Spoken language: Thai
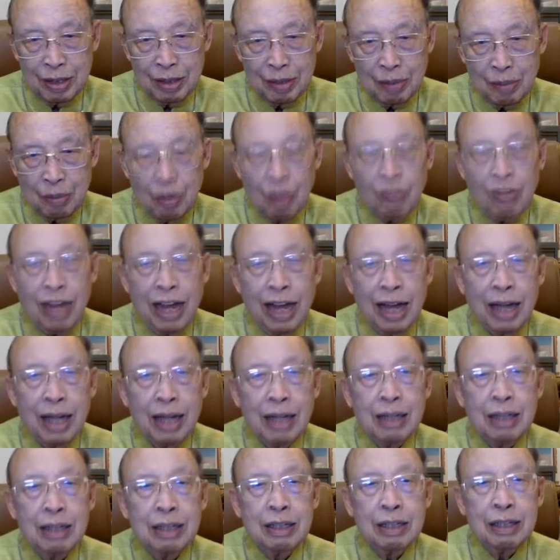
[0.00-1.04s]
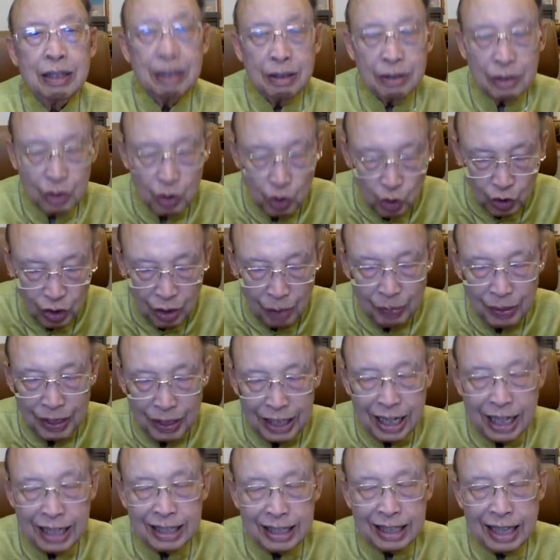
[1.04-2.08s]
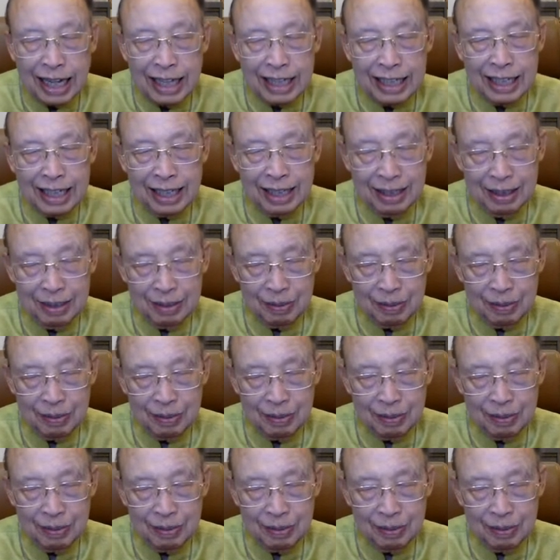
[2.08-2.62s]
เพราะว่าอยู่ในแผนการไทยนั้น